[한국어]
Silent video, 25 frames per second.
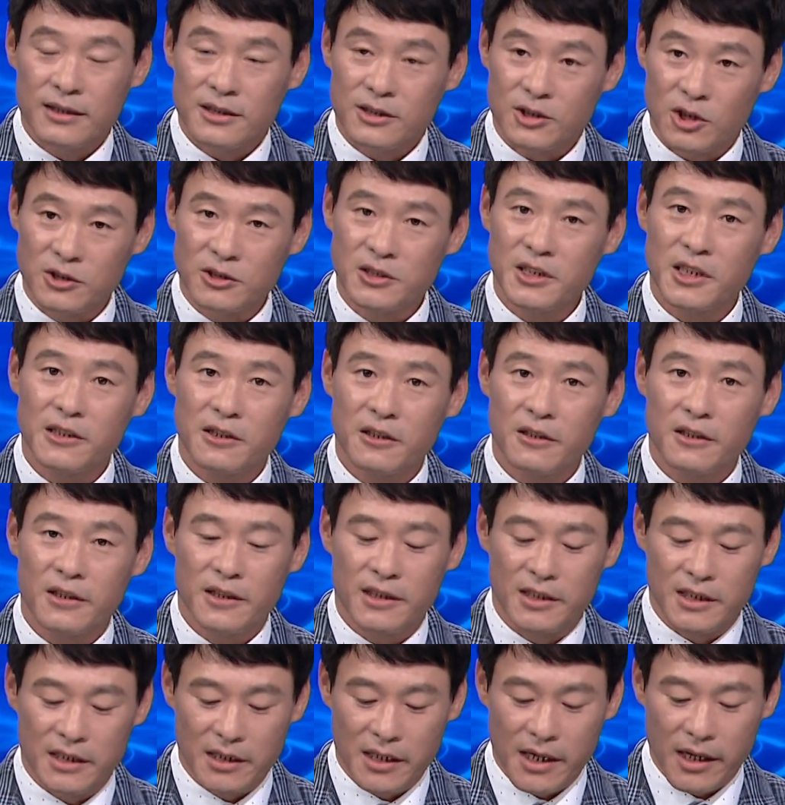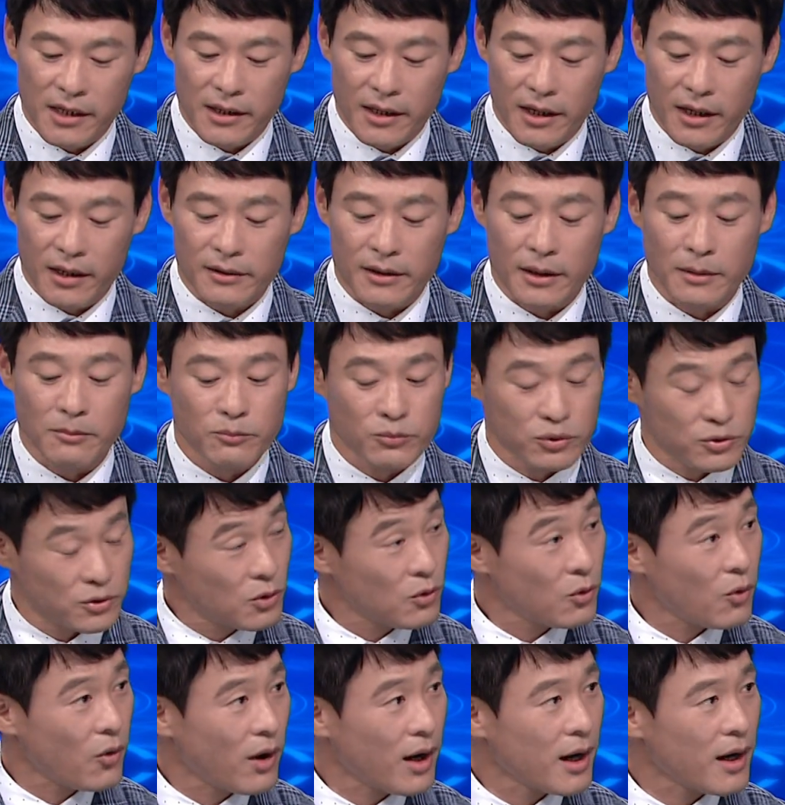전체적인 이해에 대한
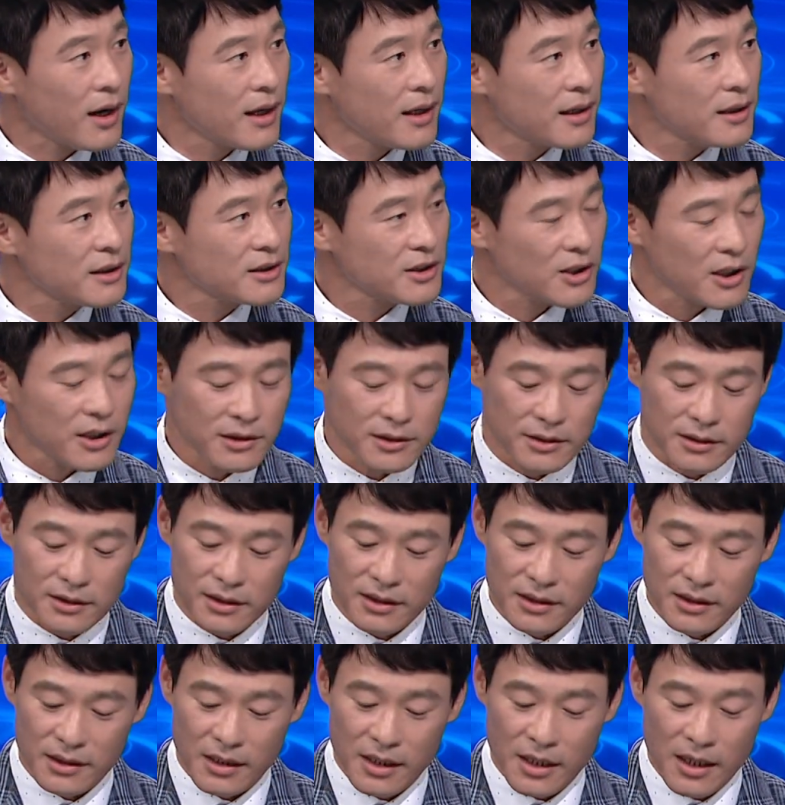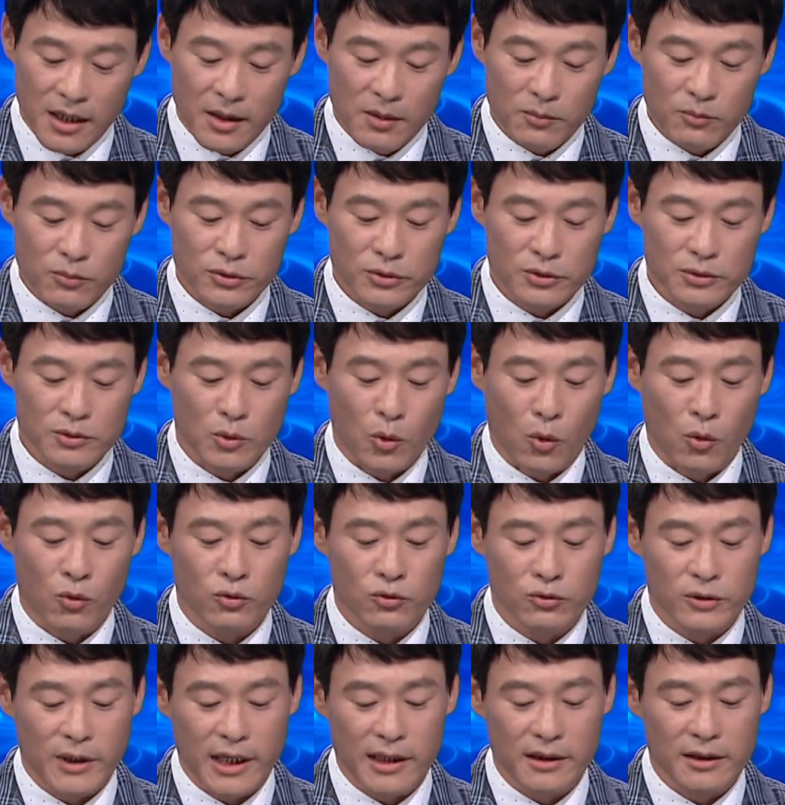부족과 최근 푸른
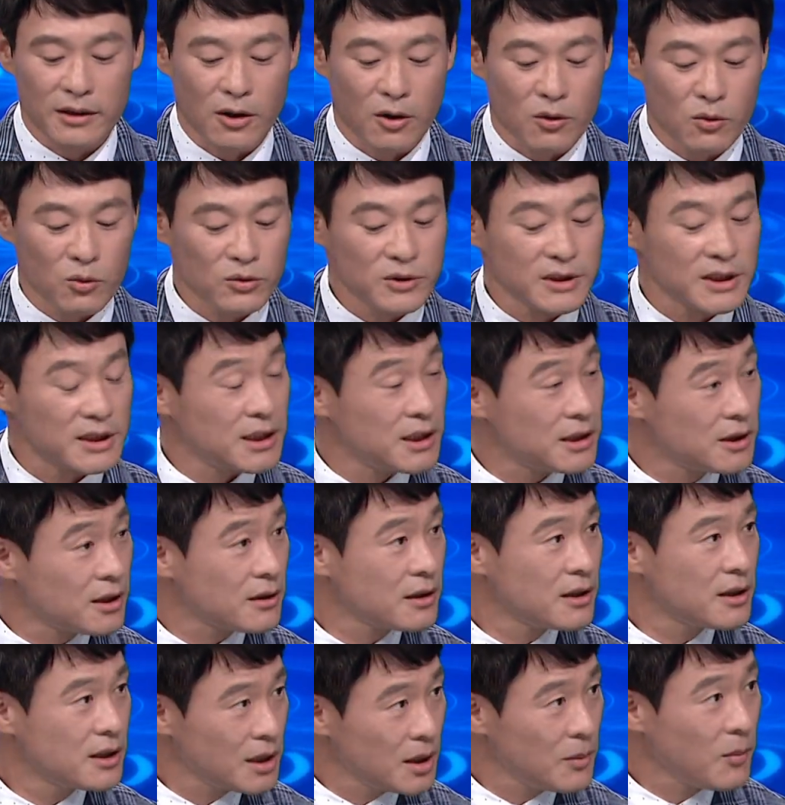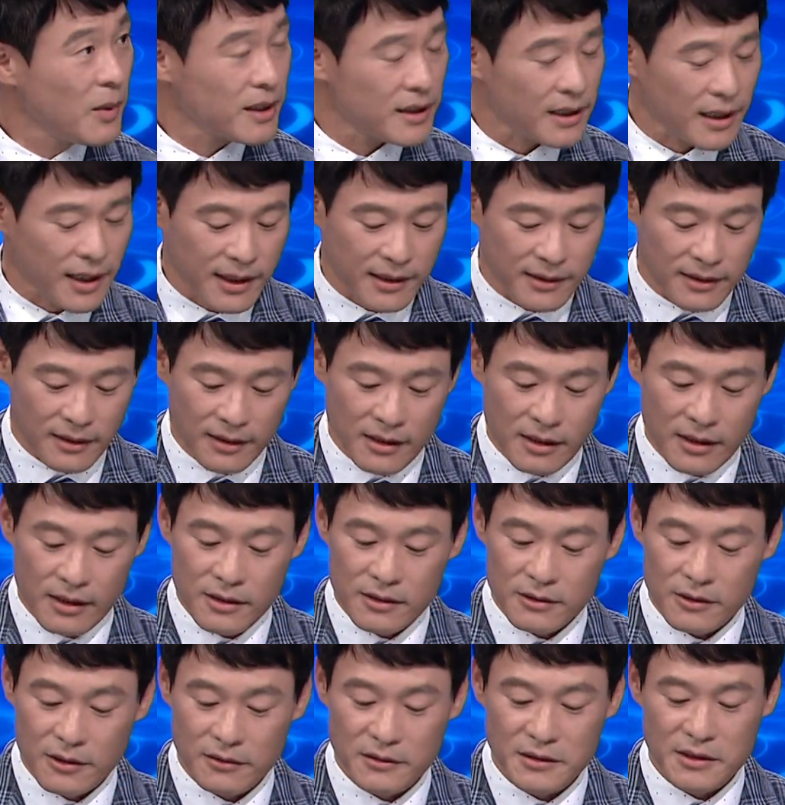농구단 연구지 이전 흐름에 대한
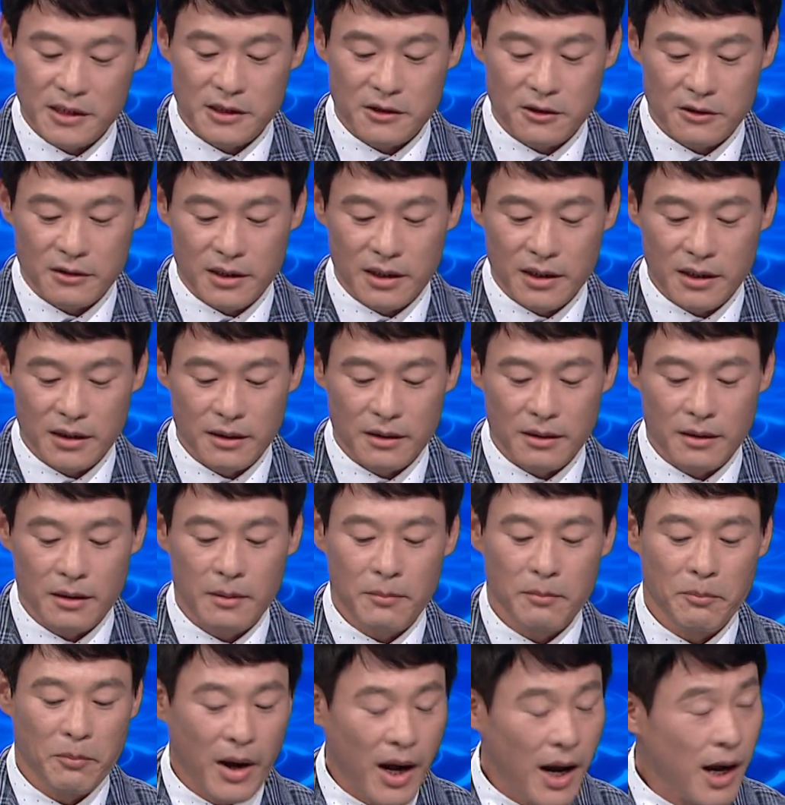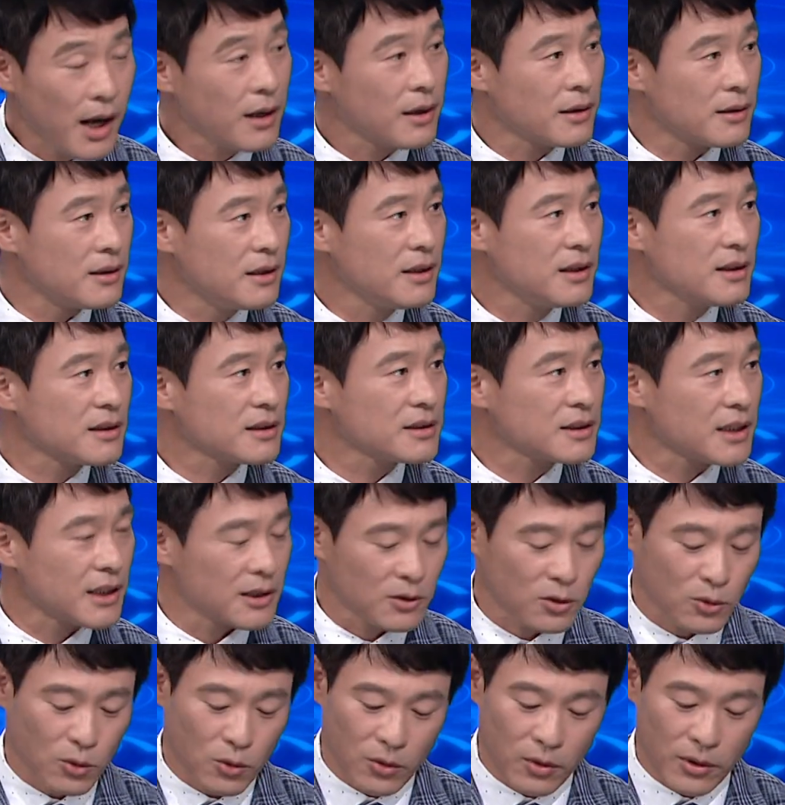선제적인 파악을
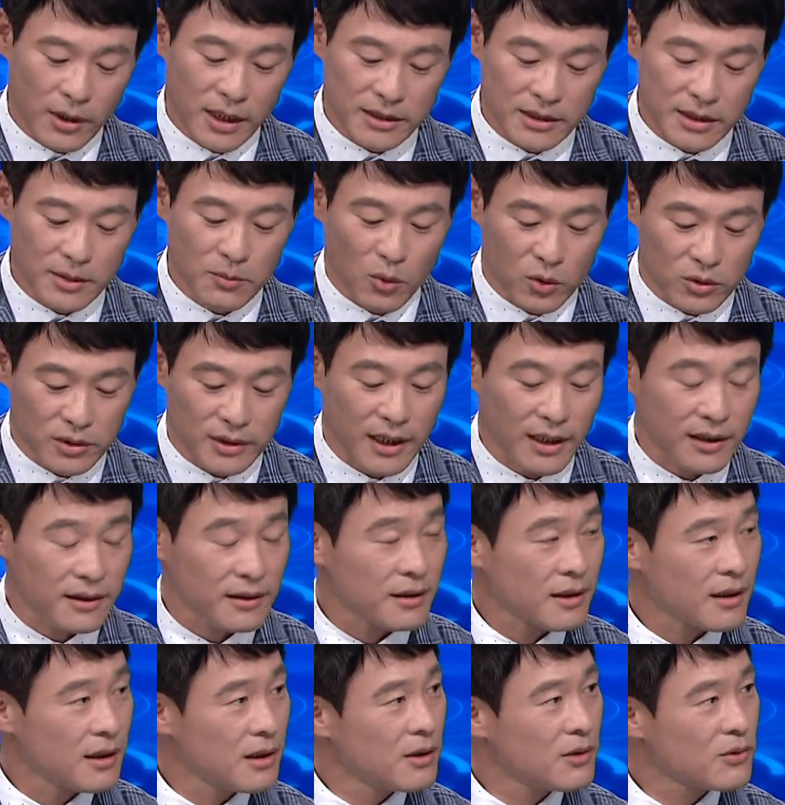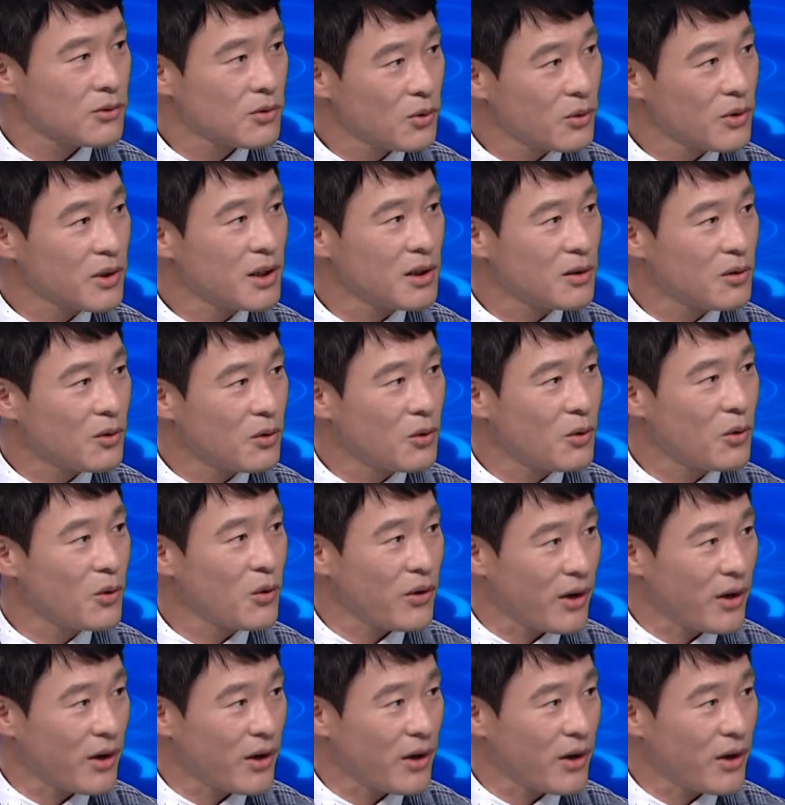제대로 하지 못한 소잃고